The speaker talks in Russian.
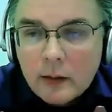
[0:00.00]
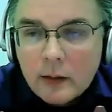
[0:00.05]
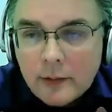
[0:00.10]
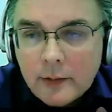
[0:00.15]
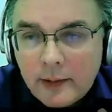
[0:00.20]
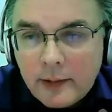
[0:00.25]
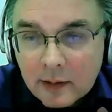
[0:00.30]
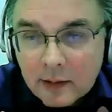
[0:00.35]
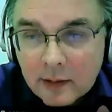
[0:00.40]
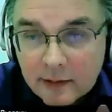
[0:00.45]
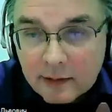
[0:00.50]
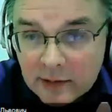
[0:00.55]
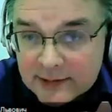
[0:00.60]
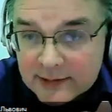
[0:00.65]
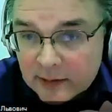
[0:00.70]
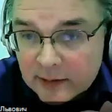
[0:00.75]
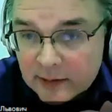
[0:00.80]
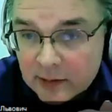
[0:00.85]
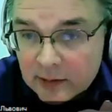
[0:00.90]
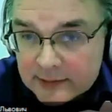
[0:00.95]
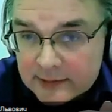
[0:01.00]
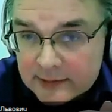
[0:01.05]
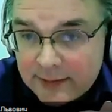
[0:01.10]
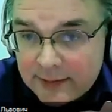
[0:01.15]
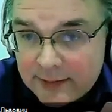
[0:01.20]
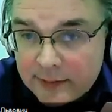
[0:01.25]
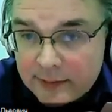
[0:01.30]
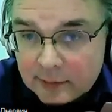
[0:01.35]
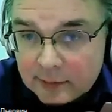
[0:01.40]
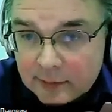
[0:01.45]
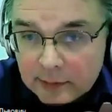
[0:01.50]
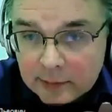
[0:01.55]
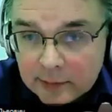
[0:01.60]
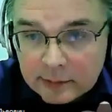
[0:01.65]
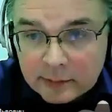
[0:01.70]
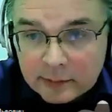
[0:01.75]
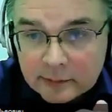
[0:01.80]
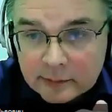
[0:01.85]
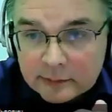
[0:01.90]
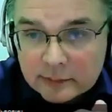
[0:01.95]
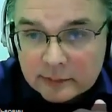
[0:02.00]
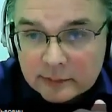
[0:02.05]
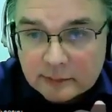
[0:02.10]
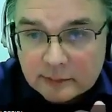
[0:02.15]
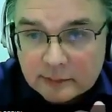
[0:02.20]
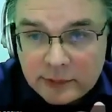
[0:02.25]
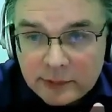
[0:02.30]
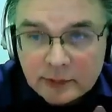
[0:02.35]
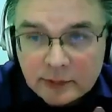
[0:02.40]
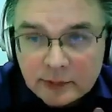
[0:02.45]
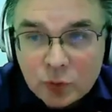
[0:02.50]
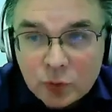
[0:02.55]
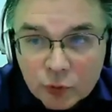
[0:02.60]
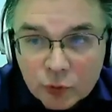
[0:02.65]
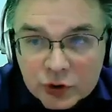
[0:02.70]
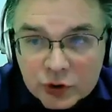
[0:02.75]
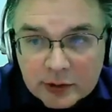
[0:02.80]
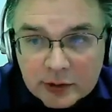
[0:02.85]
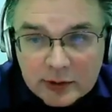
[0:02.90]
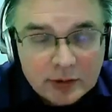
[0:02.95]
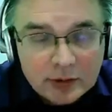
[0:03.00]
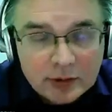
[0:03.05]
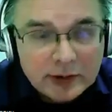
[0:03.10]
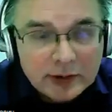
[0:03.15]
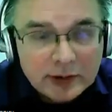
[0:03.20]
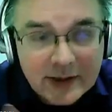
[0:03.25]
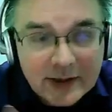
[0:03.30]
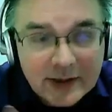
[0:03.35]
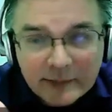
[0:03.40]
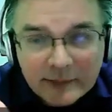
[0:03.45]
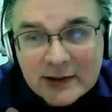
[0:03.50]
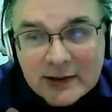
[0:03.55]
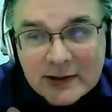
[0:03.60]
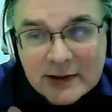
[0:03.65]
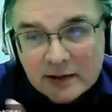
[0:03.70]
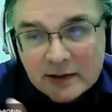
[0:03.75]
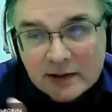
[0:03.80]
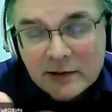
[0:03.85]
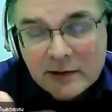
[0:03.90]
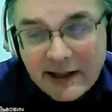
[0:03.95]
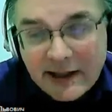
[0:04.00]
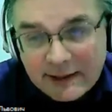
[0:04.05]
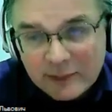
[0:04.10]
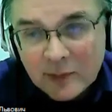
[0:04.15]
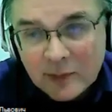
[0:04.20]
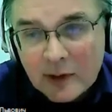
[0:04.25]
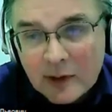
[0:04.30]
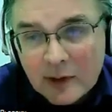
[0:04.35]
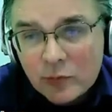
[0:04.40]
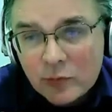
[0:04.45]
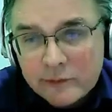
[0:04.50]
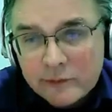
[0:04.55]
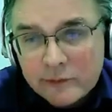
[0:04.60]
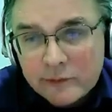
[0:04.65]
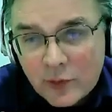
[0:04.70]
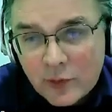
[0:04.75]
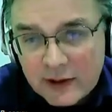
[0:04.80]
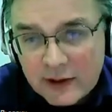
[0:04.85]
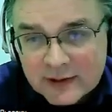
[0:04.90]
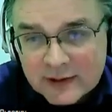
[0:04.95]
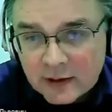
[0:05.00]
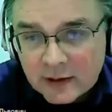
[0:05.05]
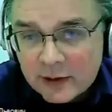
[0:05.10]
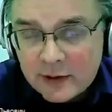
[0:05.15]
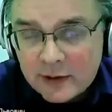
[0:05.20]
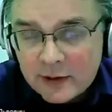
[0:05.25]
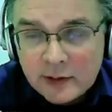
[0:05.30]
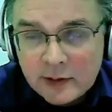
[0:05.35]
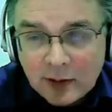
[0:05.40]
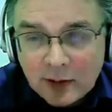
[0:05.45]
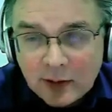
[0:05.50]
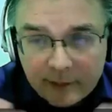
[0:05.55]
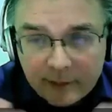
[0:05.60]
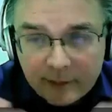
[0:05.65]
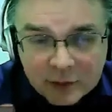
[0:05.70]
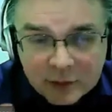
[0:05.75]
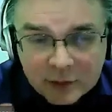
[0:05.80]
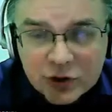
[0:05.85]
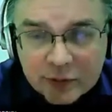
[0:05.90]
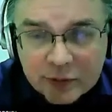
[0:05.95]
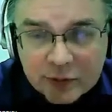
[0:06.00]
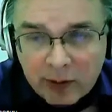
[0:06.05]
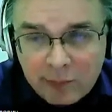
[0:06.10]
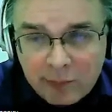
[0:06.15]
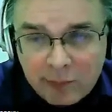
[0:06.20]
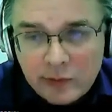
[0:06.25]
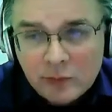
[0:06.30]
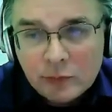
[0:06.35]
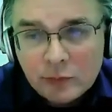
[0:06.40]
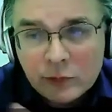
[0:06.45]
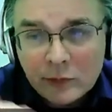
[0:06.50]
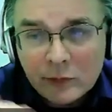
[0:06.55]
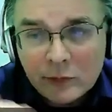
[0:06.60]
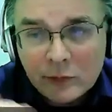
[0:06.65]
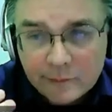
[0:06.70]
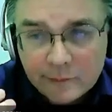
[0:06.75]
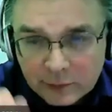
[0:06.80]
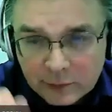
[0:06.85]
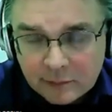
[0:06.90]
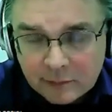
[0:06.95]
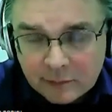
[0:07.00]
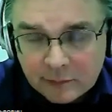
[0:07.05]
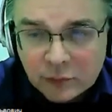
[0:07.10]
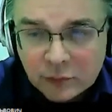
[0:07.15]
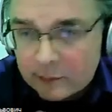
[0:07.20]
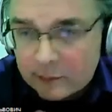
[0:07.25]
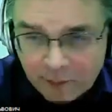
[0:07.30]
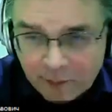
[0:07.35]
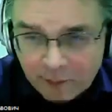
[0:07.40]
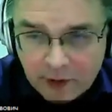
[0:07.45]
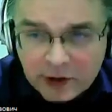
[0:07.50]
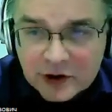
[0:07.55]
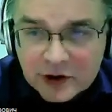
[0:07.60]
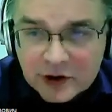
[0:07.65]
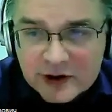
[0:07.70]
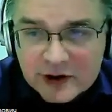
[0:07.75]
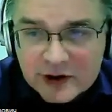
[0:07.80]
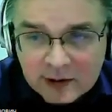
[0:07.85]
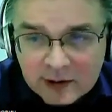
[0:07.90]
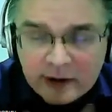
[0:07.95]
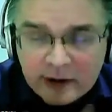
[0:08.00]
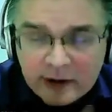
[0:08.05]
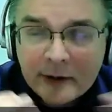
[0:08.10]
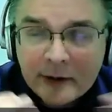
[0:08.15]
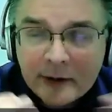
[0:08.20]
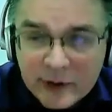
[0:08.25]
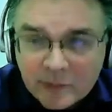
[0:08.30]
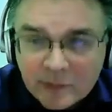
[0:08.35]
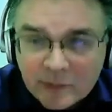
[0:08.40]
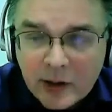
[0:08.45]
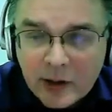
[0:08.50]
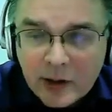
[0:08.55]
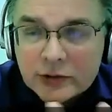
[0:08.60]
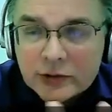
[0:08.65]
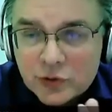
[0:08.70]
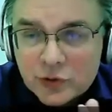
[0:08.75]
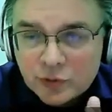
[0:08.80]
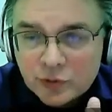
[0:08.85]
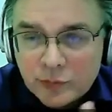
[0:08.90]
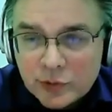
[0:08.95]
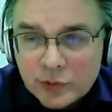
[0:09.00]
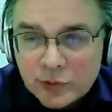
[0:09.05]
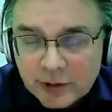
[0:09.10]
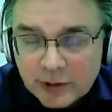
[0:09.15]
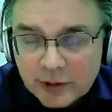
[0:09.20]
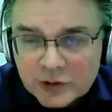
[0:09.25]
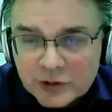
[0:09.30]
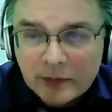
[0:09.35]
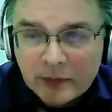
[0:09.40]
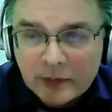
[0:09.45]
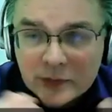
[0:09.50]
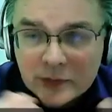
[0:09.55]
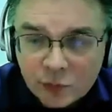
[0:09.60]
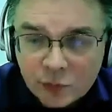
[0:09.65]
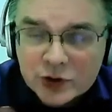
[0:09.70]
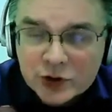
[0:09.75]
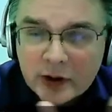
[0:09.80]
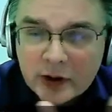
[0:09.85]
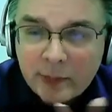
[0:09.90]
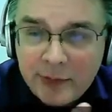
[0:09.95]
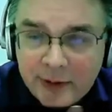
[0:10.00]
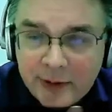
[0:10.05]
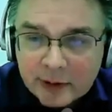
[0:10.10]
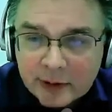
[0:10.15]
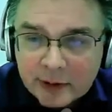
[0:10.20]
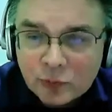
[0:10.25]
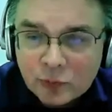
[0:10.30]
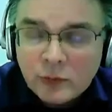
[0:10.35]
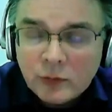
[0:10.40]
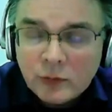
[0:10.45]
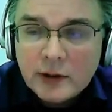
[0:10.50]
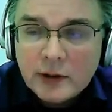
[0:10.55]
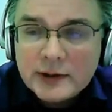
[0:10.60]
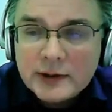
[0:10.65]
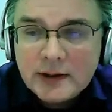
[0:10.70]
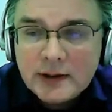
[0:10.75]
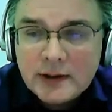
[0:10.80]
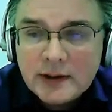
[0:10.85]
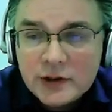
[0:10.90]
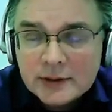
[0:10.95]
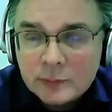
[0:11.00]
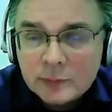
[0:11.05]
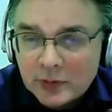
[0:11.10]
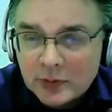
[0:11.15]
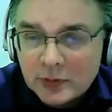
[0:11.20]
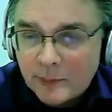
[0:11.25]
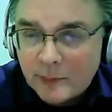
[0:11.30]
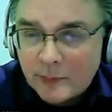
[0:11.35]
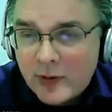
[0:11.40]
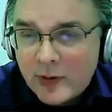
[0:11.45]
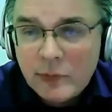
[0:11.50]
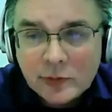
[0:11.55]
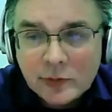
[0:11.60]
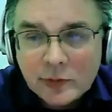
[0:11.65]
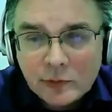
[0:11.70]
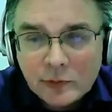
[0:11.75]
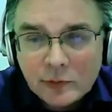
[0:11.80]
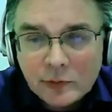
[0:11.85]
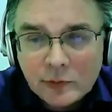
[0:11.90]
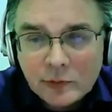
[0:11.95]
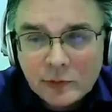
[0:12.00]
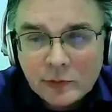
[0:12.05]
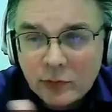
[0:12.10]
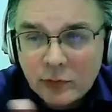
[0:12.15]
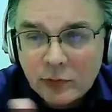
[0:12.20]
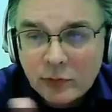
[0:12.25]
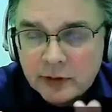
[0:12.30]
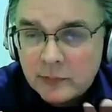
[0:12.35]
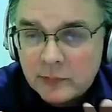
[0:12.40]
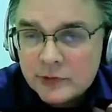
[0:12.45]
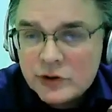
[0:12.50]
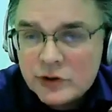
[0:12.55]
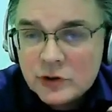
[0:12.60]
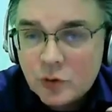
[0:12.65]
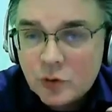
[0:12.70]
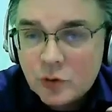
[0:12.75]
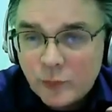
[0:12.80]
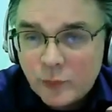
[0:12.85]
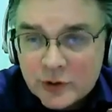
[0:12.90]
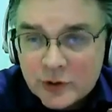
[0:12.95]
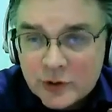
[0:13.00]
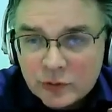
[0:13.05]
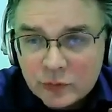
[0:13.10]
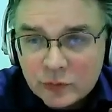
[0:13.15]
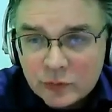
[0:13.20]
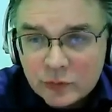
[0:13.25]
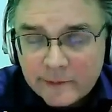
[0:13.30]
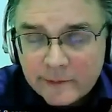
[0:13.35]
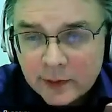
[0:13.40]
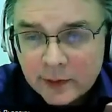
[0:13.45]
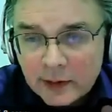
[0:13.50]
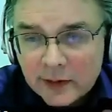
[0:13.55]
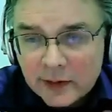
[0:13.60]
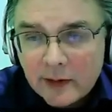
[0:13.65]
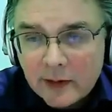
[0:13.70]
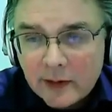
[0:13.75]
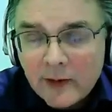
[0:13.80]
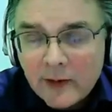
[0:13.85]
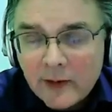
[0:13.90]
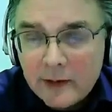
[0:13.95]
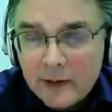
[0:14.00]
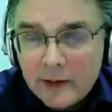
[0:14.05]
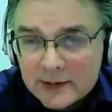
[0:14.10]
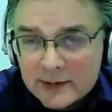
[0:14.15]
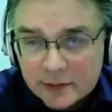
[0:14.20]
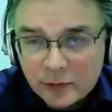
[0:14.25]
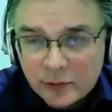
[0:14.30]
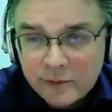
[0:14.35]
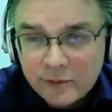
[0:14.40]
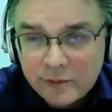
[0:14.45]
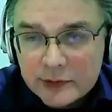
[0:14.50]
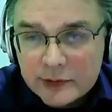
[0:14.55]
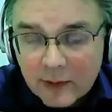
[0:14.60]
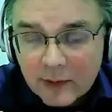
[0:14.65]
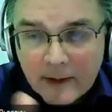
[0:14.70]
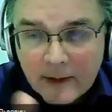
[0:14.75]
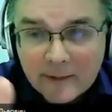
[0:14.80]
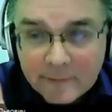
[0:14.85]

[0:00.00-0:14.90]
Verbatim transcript: э, квесты городские. Да, тоже та, там, где есть алгоритм какой-то выполнения заданий, подходишь к памятнику, ну там выполняешь задание, понимаешь, о чем идет речь, подходишь к объекту историческому, там память памятнику, там, чижику-пыжику на фонтанке, если кто видел.